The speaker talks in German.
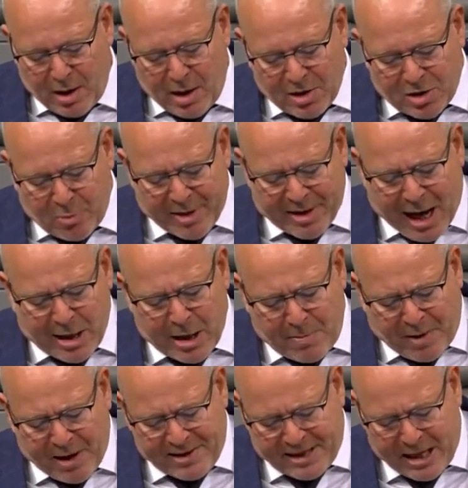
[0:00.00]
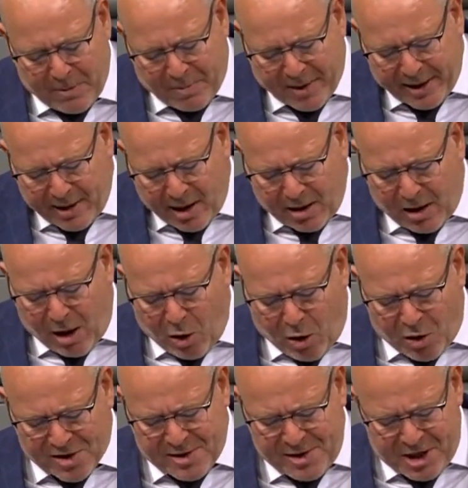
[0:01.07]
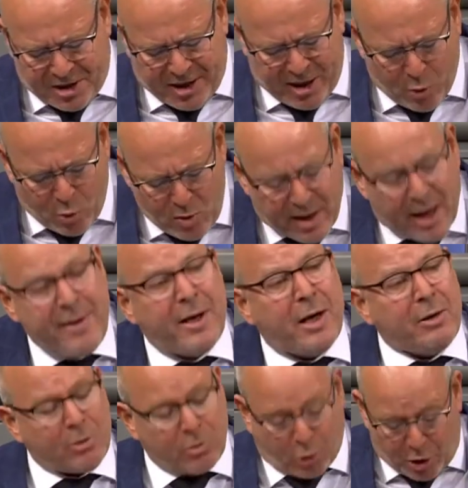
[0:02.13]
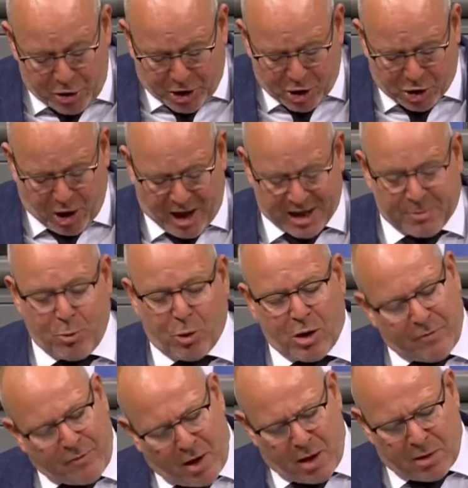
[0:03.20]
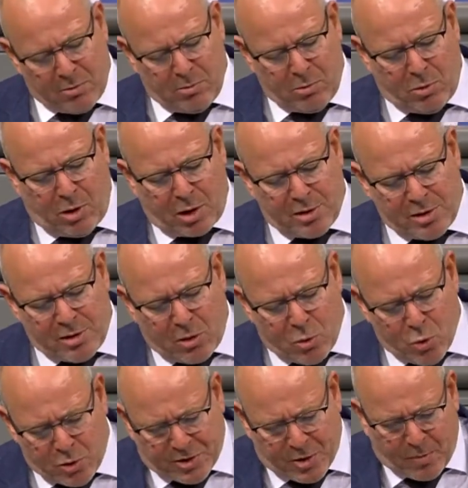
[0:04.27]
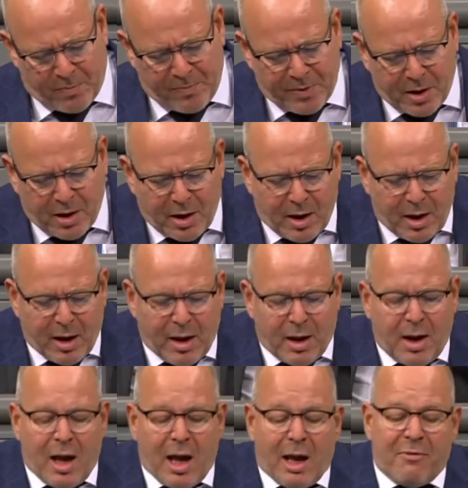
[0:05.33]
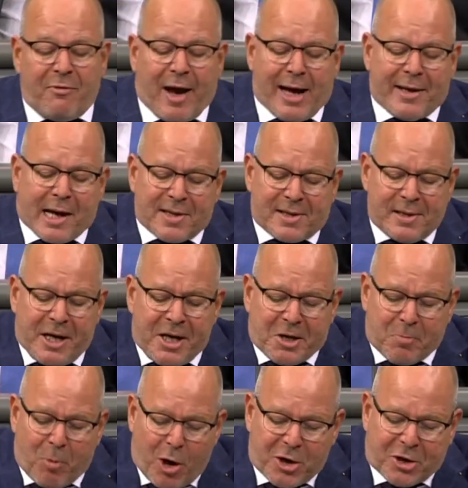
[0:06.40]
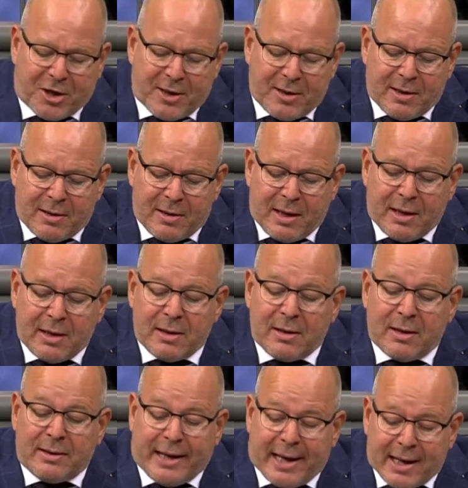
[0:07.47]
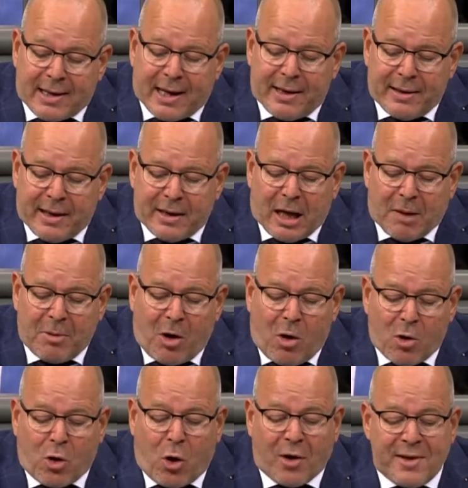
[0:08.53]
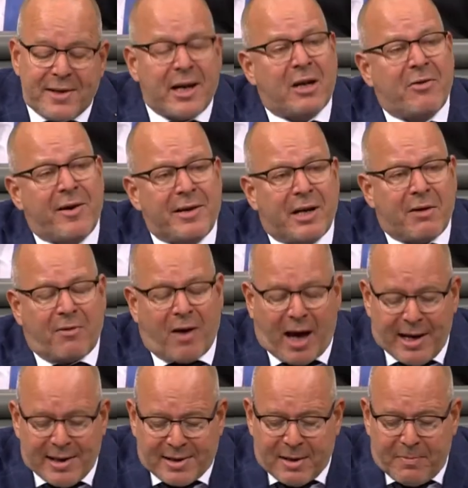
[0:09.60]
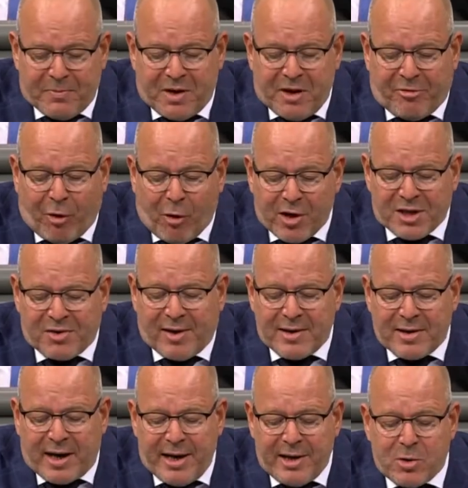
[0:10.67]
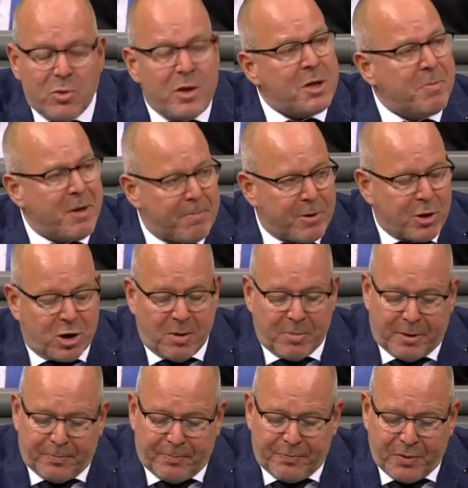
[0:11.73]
Somit kann im Prinzip jeder, auch aus Nicht-EU-Ländern, deutscher Staatsbürger werden, und das ist auch gut so. Wer das nicht möchte, der kann dann aber auch konsequenterweise die Volksvertretung nicht mitbestimmen.